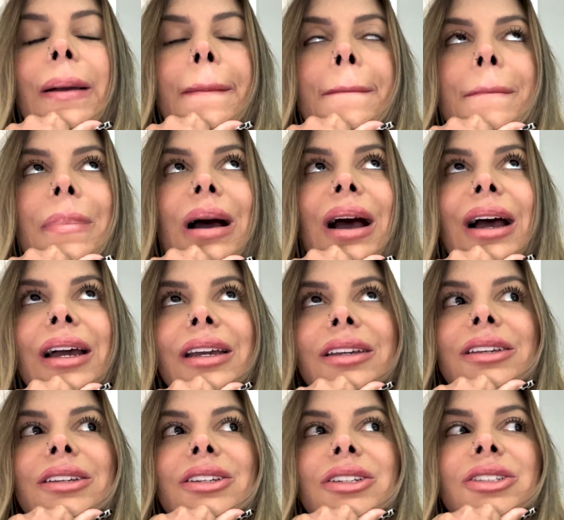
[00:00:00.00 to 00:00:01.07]

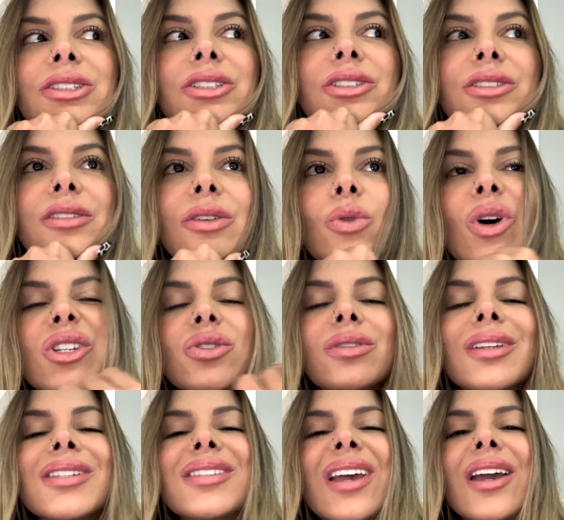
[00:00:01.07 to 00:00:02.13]
Mas o
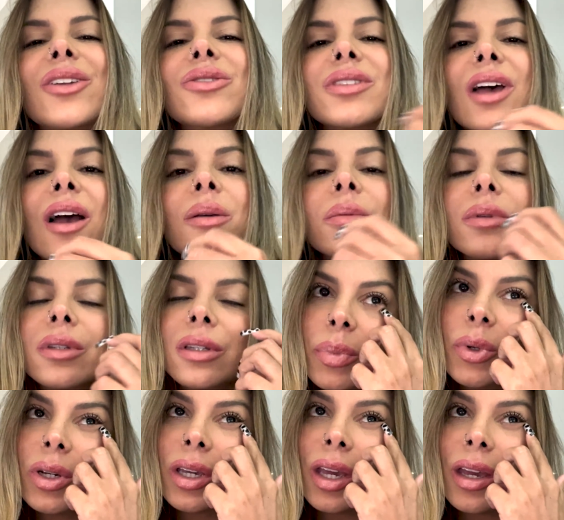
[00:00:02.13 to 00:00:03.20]
assunto é sério, sabe?
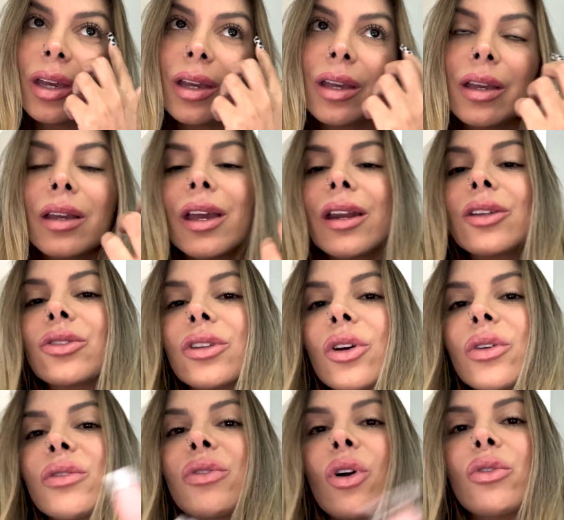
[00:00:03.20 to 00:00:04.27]
Porque, querendo ou
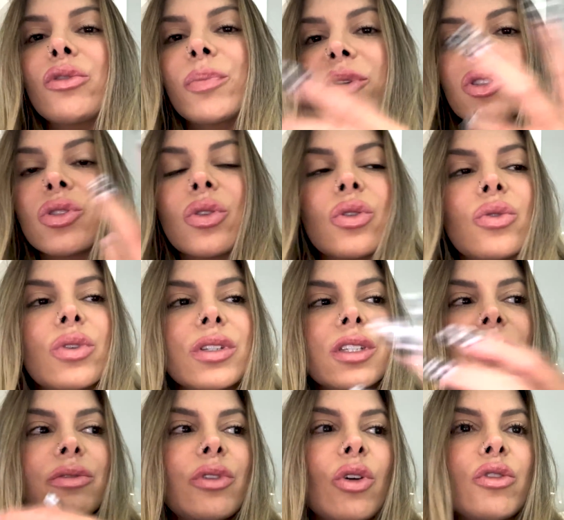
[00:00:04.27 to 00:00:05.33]
não, envolve pessoas,
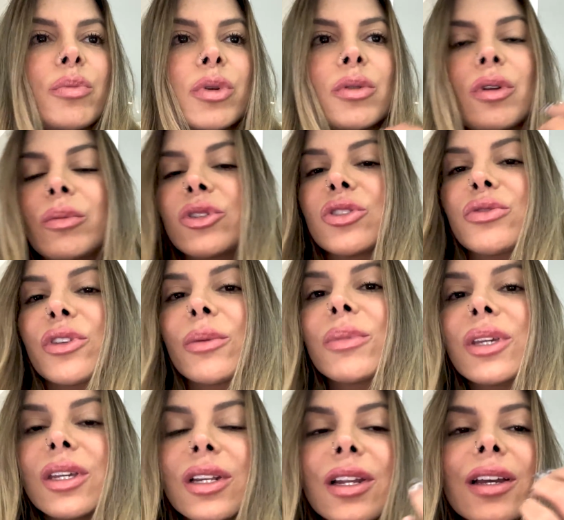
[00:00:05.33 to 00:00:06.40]
envolve problemas de
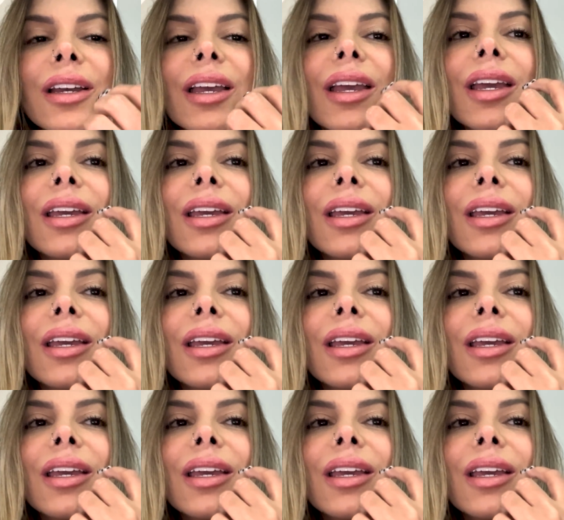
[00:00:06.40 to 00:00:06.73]
família.